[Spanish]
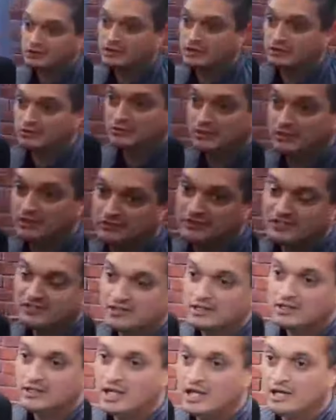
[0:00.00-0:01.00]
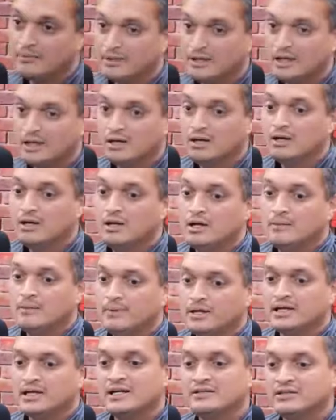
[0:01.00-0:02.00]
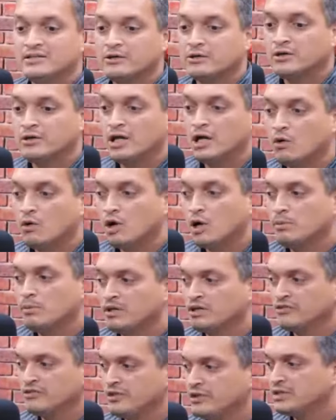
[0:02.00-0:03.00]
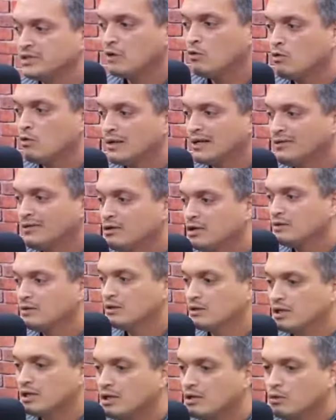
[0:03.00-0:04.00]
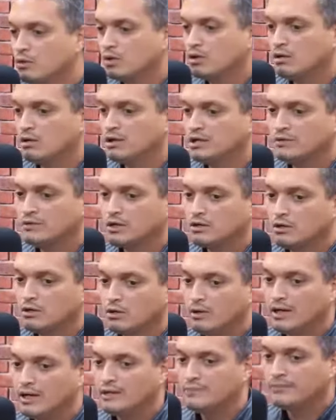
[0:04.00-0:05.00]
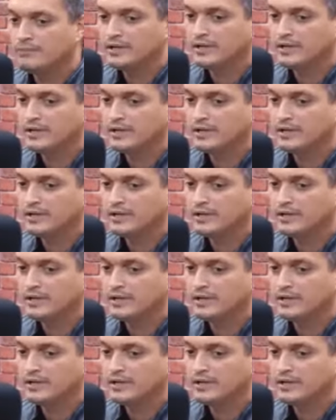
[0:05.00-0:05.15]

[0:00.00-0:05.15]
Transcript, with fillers: los recursos de facilidades, ¿verdad? Para desarrollar el juego, porque FIBA está buscando levantar el juego a nivel global.